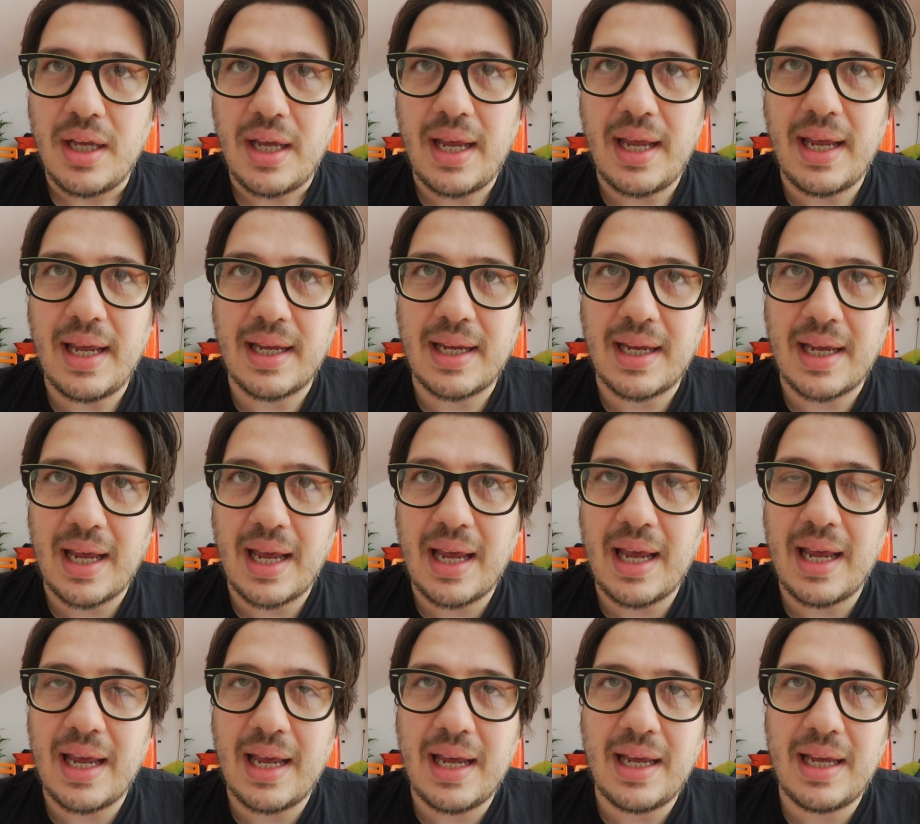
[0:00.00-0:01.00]
e
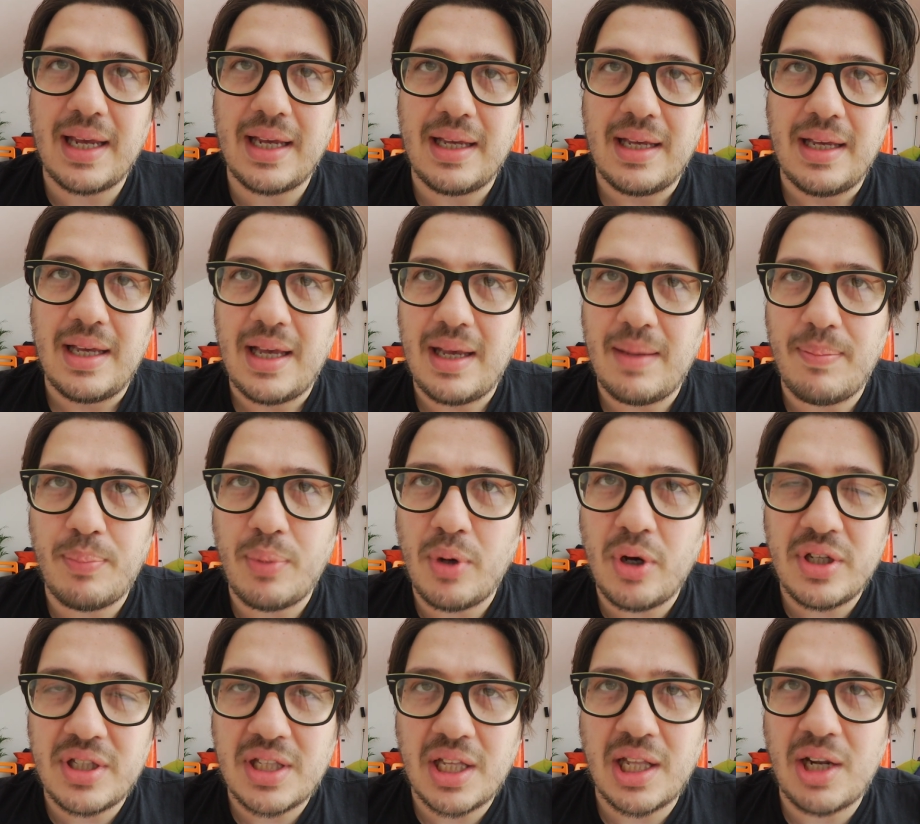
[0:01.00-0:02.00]
che
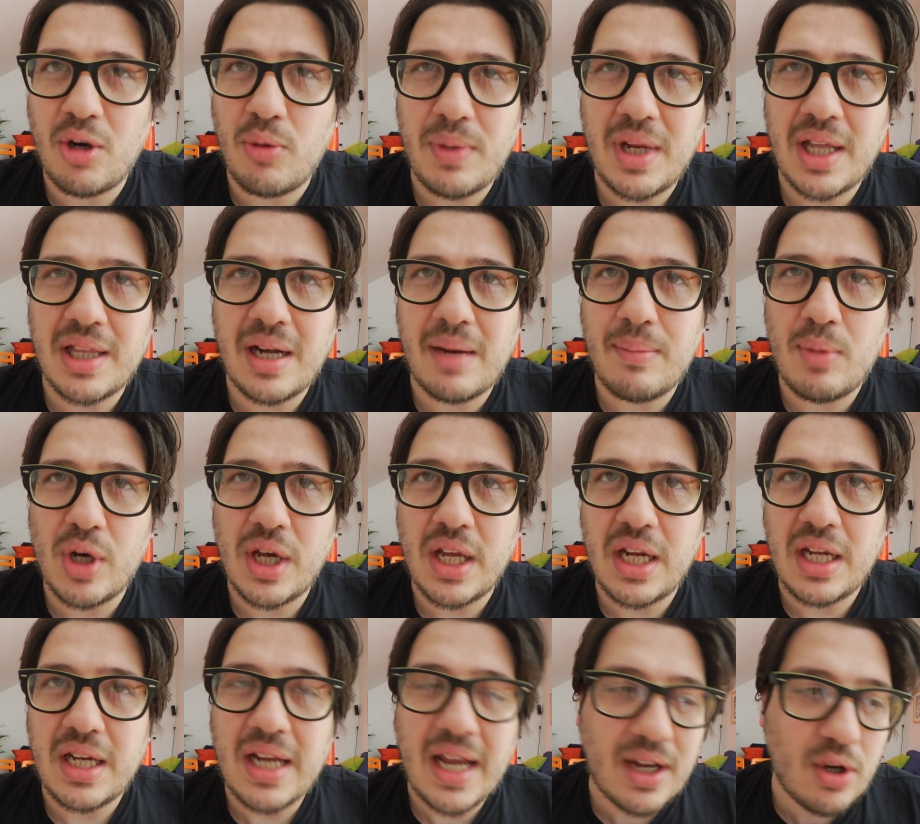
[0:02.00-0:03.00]
poi è stata nominata la
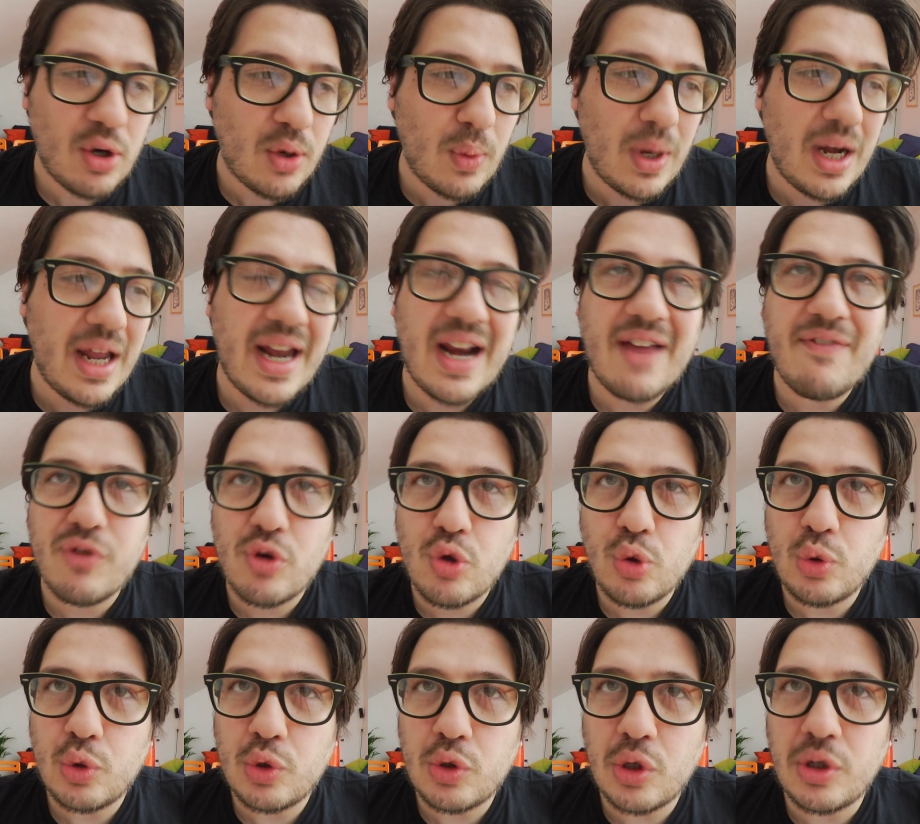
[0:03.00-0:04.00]
Mogherini, ecco, quella era
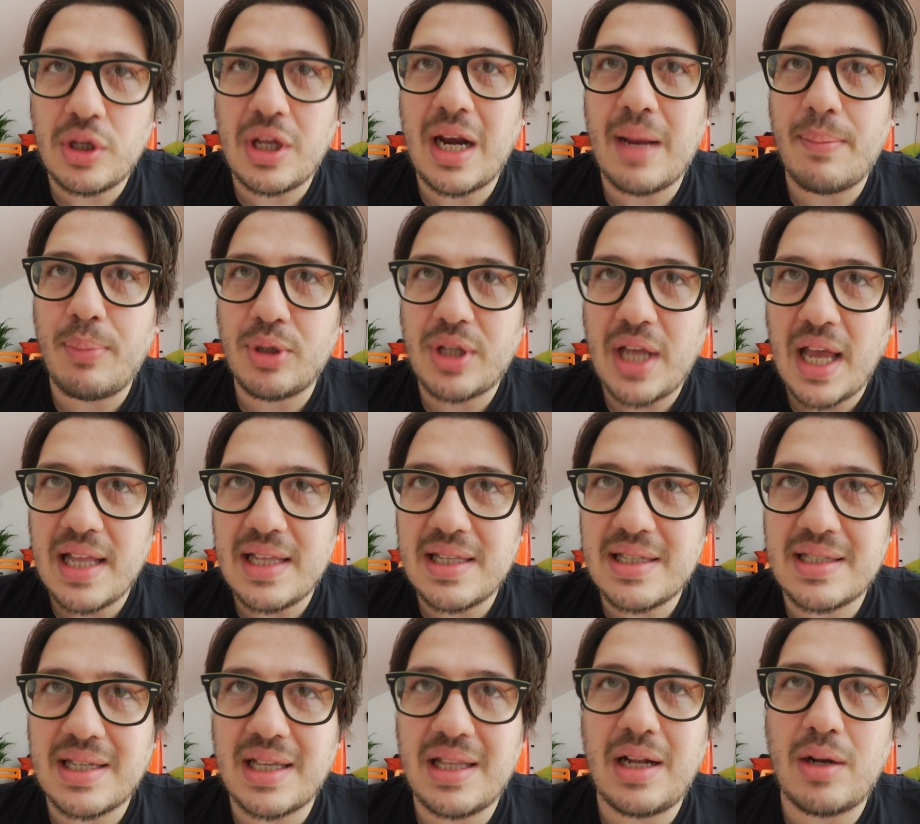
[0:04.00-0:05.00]
frutto della
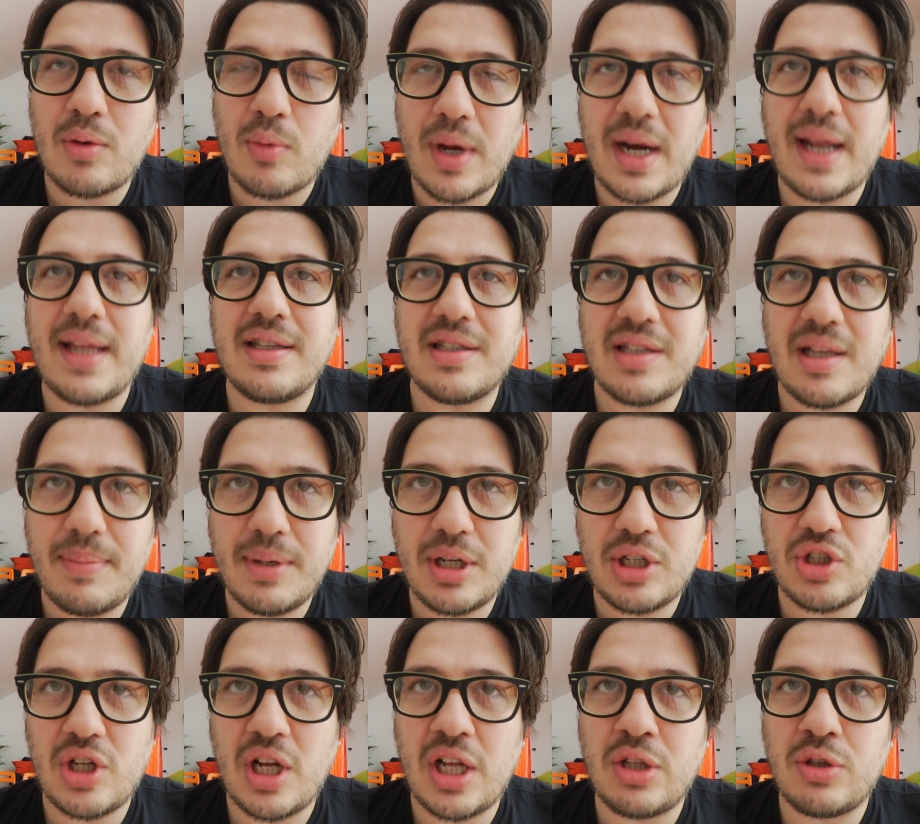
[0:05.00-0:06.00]
potenza del
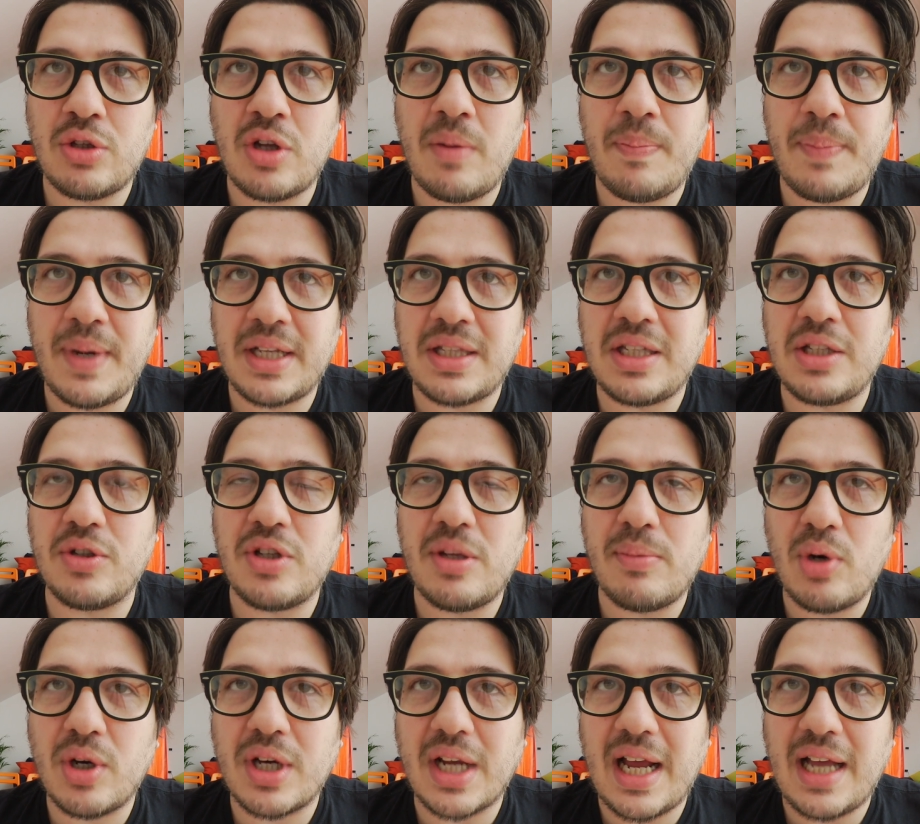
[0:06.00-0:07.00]
40% del Partito
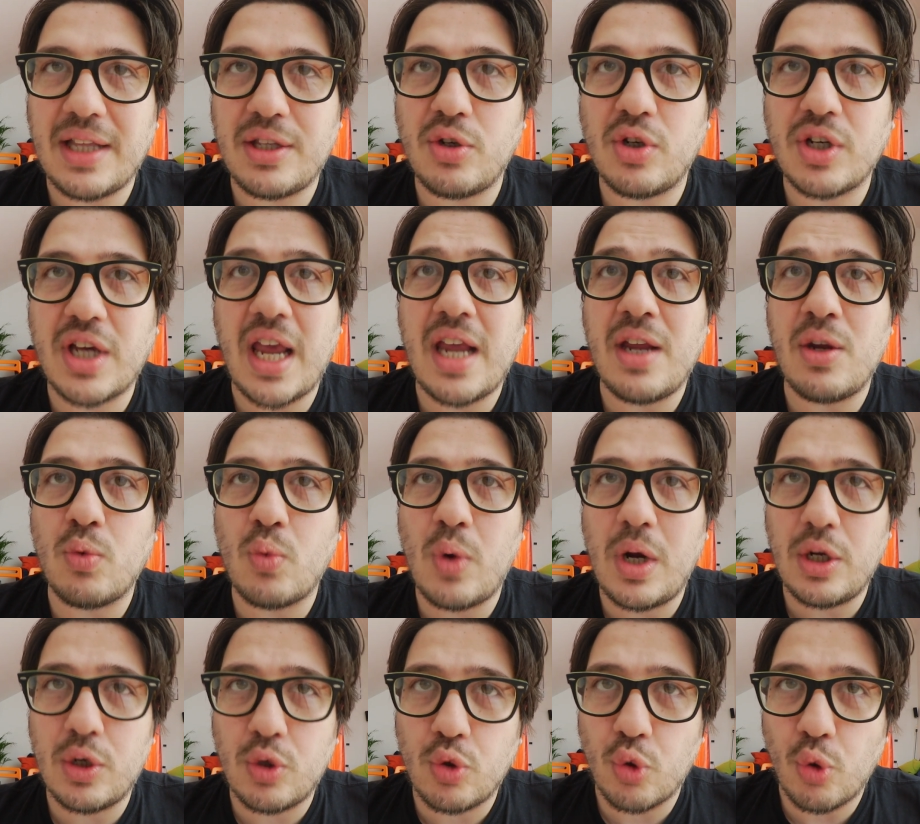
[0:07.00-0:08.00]
Democratico che in
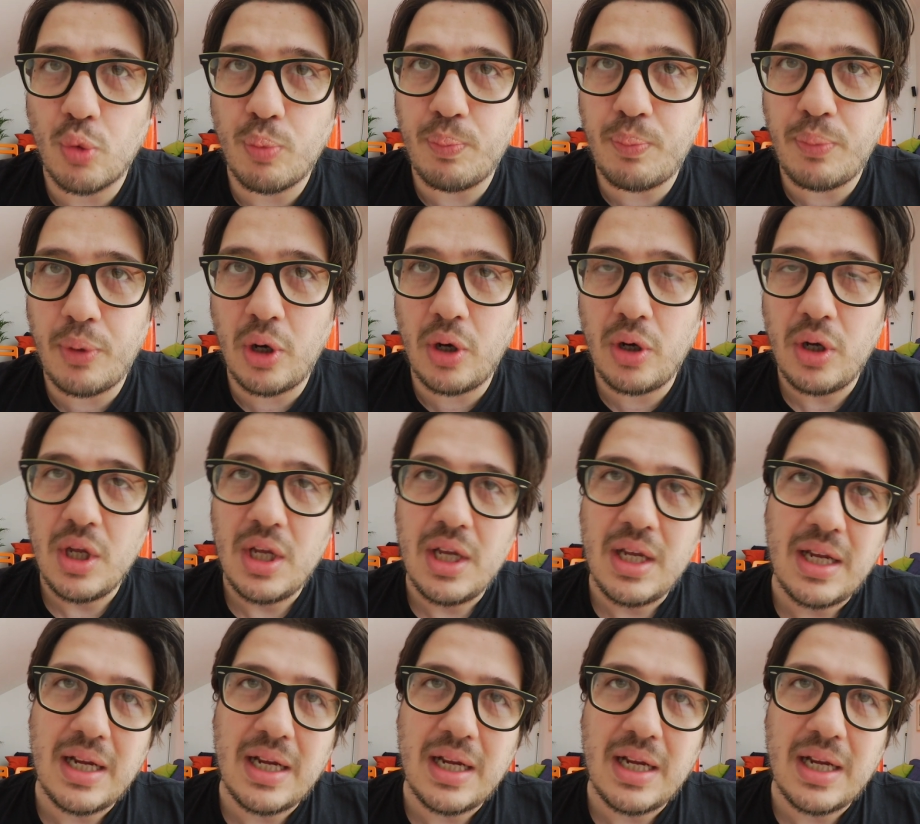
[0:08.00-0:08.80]
quel gruppo,